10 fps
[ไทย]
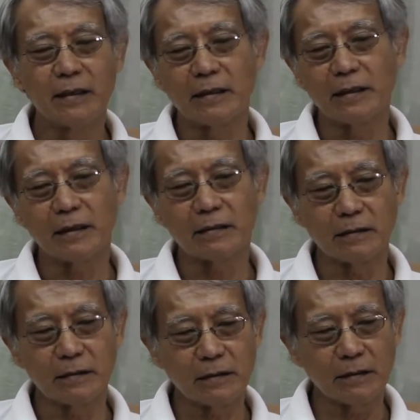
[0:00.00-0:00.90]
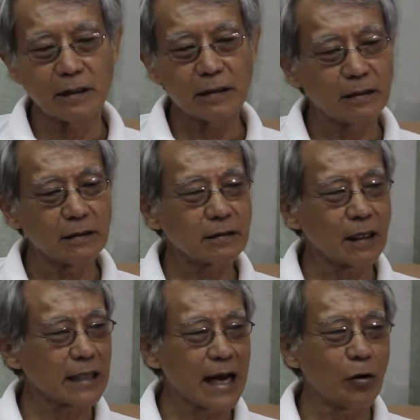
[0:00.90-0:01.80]
นะหรือหนังสือ
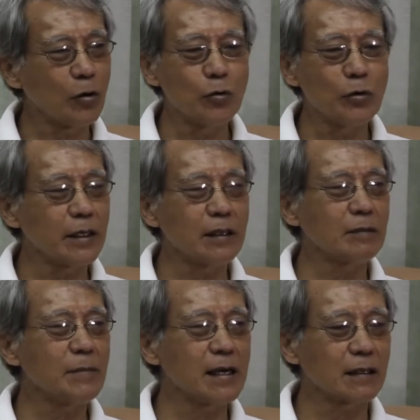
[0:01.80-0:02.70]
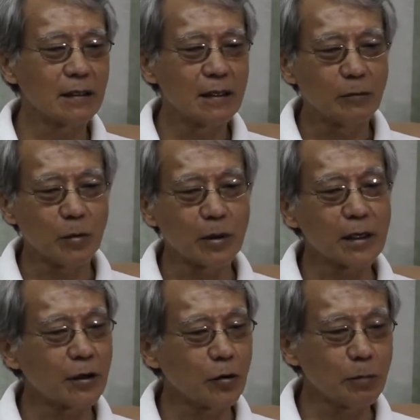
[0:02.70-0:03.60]
ต่างๆของลุงเนี่ยเยอะมาก ผมก็
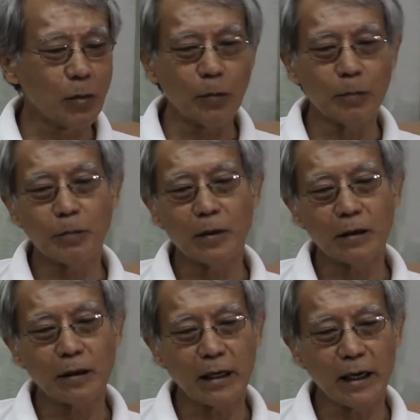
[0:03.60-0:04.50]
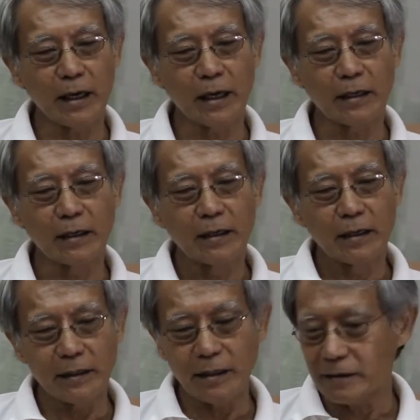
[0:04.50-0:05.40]
ได้ค้นพบแล้วก็ได้อ่าน
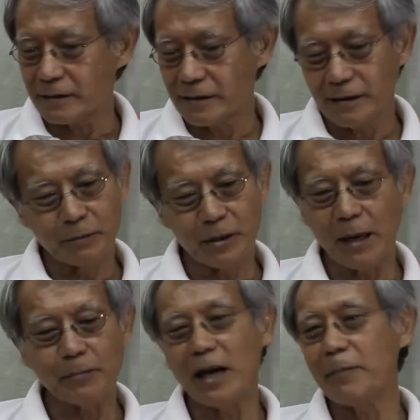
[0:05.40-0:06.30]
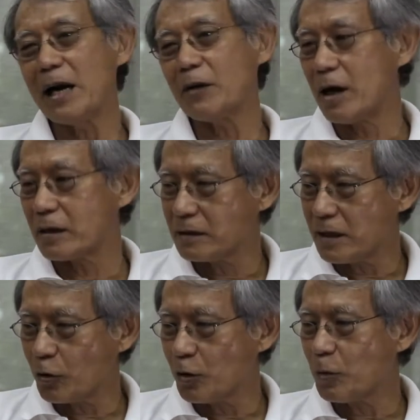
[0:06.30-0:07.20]
และที่ประทับใจมากกว่าคือ
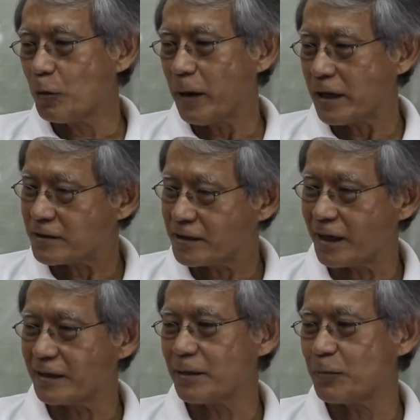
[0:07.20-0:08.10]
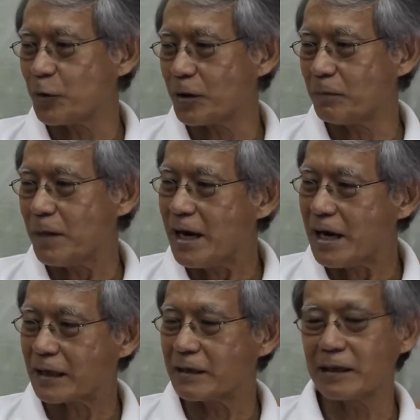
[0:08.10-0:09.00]
ได้ค้นพบแผ่นเสียงจำนวน
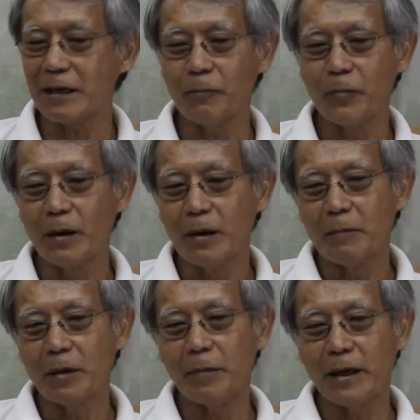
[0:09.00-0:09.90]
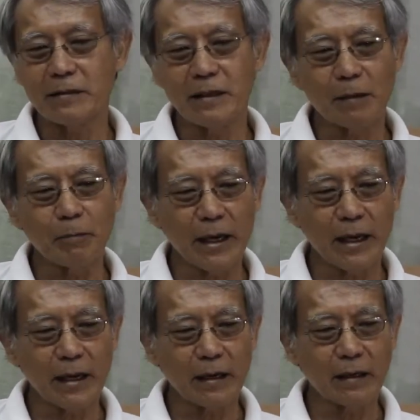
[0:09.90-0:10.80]
มากนะครับเป็นแผ่นเสียงเพลง